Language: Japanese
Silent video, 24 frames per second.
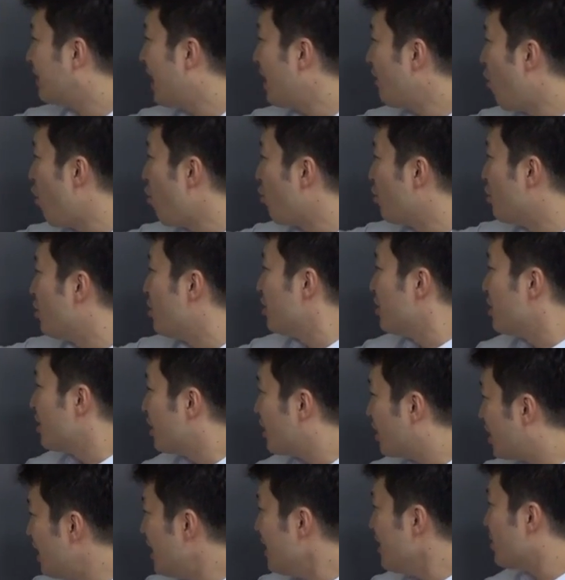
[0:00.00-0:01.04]
かこく
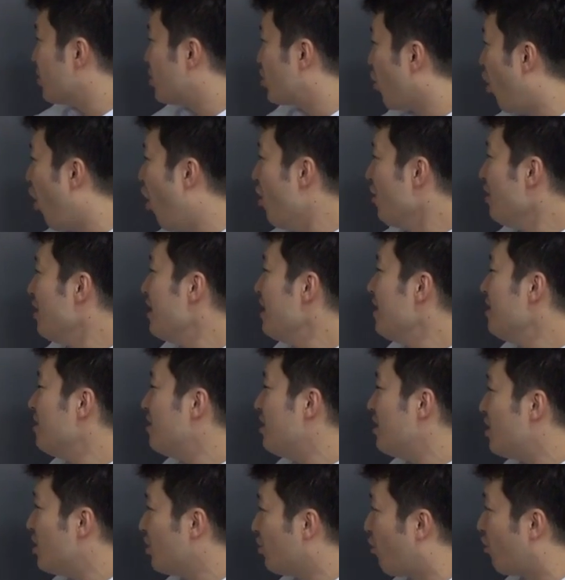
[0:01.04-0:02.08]
非常任
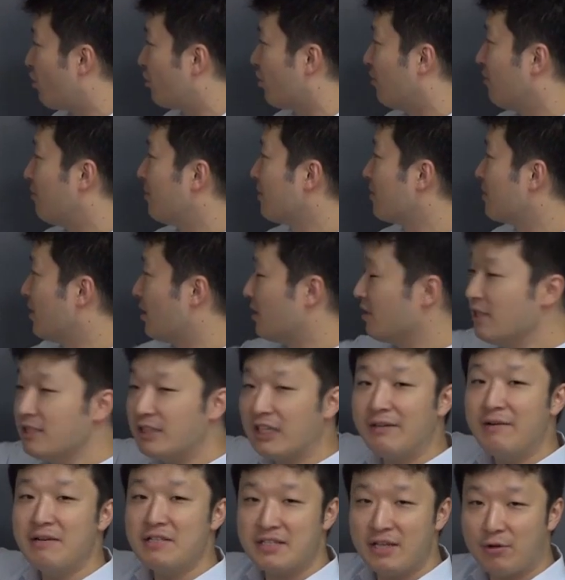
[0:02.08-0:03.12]
理事国と。全
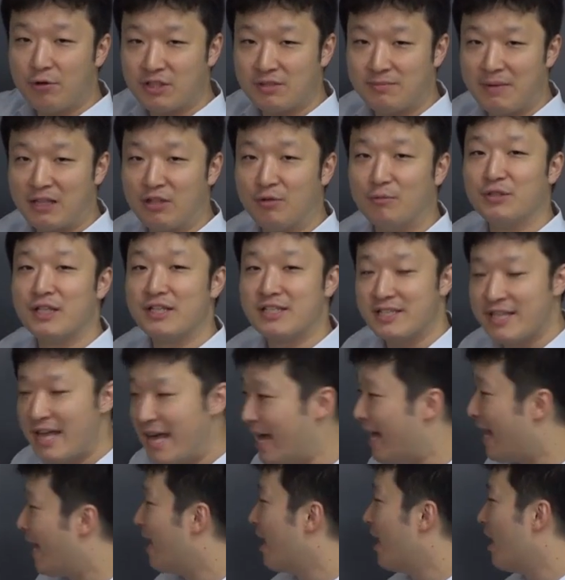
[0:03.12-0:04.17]
然違いますね。こっちまともです
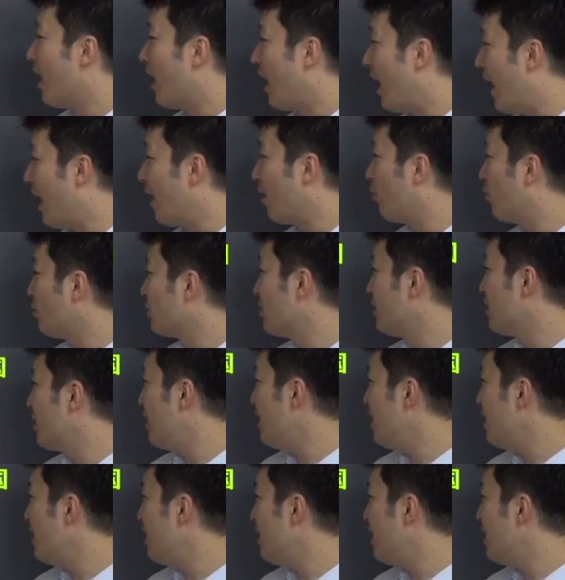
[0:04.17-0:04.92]
ね。はい、こっち